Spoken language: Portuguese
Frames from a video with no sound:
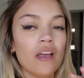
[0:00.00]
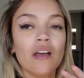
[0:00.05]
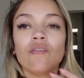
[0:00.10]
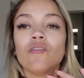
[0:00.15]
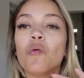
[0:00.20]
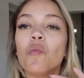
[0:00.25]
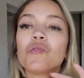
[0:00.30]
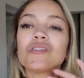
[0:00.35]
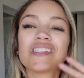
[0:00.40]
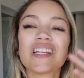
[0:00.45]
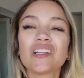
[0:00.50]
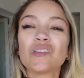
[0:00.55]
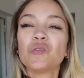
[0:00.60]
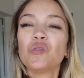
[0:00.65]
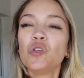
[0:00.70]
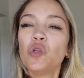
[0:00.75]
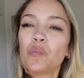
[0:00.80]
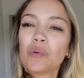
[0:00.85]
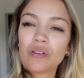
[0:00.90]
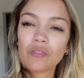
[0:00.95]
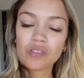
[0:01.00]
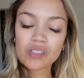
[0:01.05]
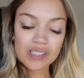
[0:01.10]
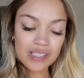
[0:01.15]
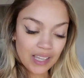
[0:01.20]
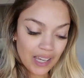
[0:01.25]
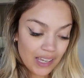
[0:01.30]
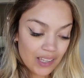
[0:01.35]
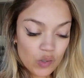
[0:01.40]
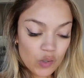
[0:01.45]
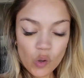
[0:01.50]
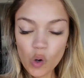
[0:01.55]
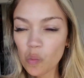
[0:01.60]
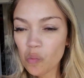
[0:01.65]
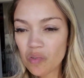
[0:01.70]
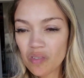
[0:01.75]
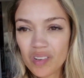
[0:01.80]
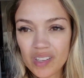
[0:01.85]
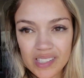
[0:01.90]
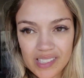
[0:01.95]
vou mostrar tudo pra vocês
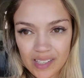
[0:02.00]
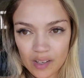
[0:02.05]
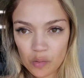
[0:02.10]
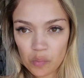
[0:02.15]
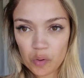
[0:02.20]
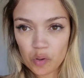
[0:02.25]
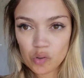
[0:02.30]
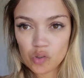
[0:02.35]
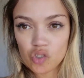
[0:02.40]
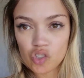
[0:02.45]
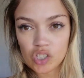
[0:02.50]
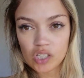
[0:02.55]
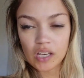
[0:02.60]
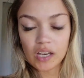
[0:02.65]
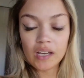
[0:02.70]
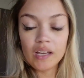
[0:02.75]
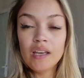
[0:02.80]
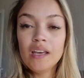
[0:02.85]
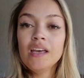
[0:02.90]
como vai ser o meu dia.